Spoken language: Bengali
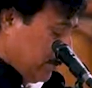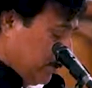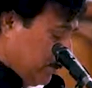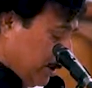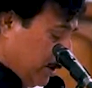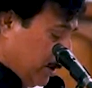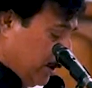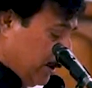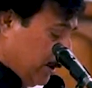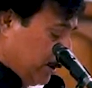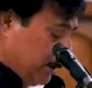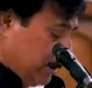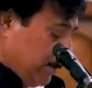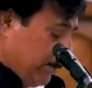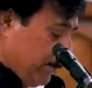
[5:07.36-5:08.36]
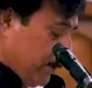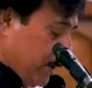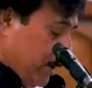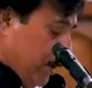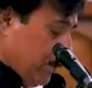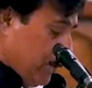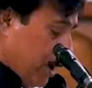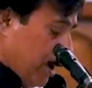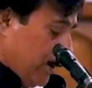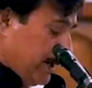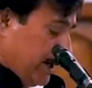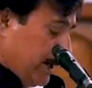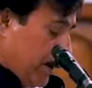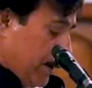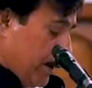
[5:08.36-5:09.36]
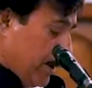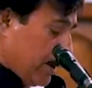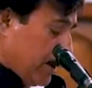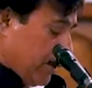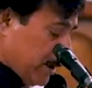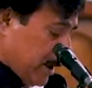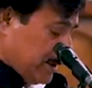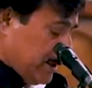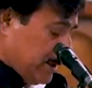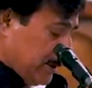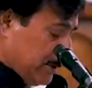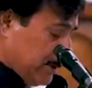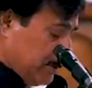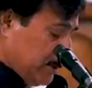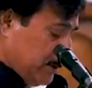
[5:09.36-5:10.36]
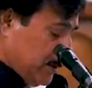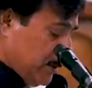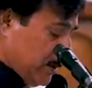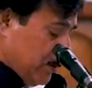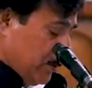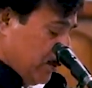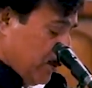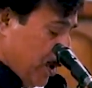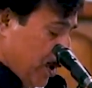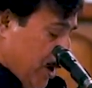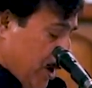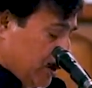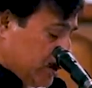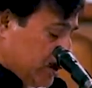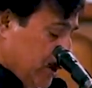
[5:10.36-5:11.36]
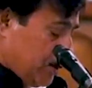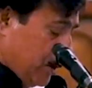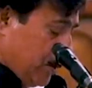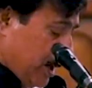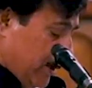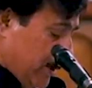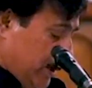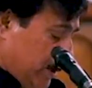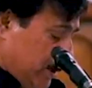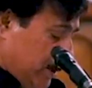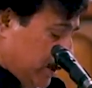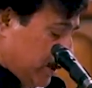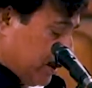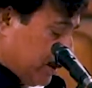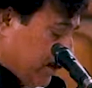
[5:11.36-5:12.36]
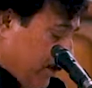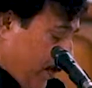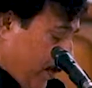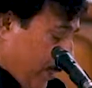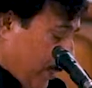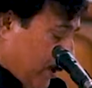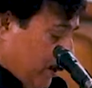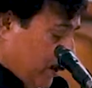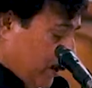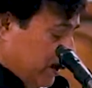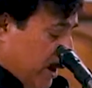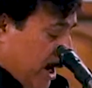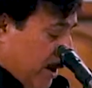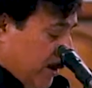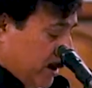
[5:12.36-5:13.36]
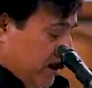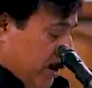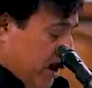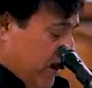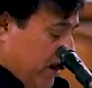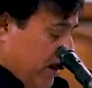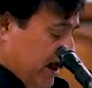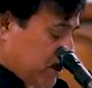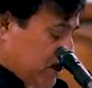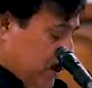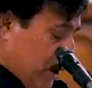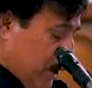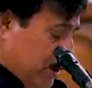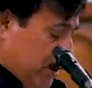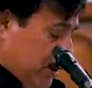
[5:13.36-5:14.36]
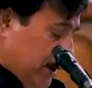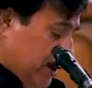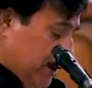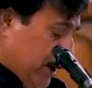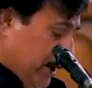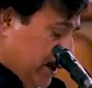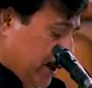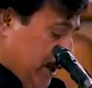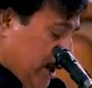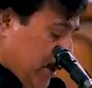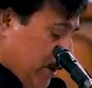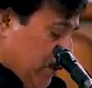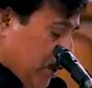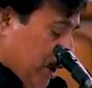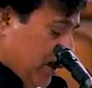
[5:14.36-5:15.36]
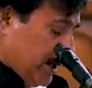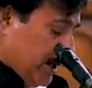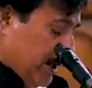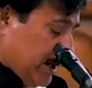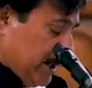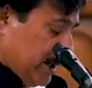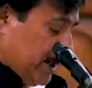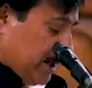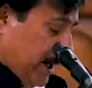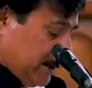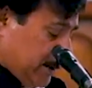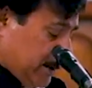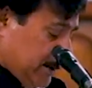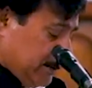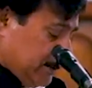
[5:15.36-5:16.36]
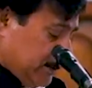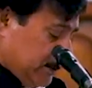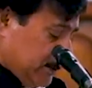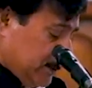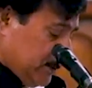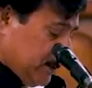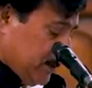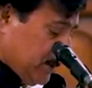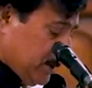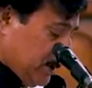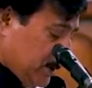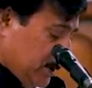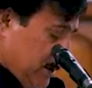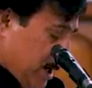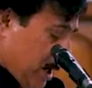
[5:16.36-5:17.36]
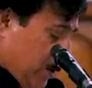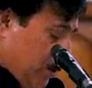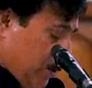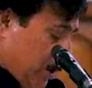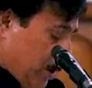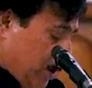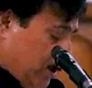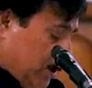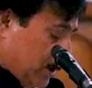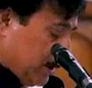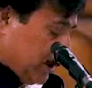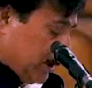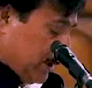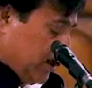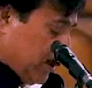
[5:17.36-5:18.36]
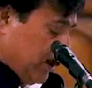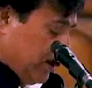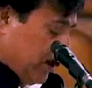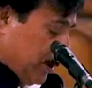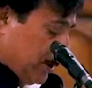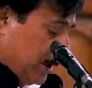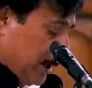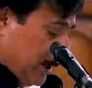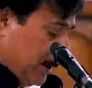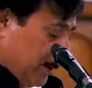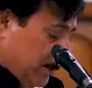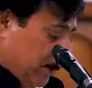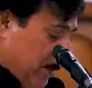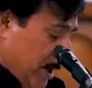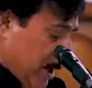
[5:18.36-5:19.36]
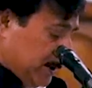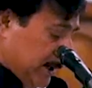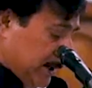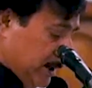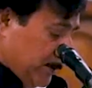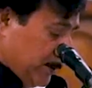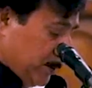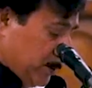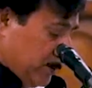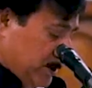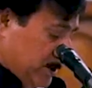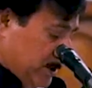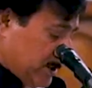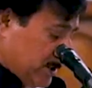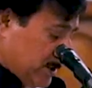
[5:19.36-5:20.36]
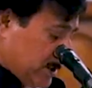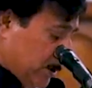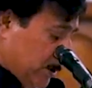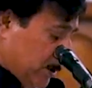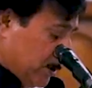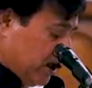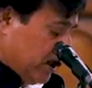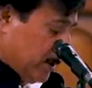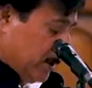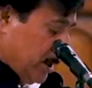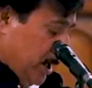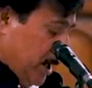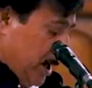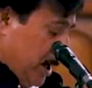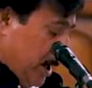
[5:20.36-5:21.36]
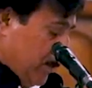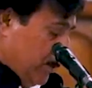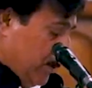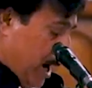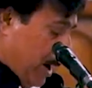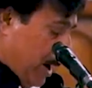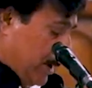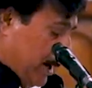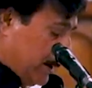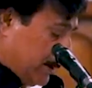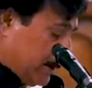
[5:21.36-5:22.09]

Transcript: মনে হলে হলো ভগবানের আবার মন আছে মন সব তোমার ভিতর তুমি দয়া করে ভগবানের স্ব নিলেই হয় ভগবানের কি তাঁত ঠাকুর হরনাথের বইগুলি পাও না বাংলা গীতা পড়ো বুঝতে চেষ্টা করো মা আমার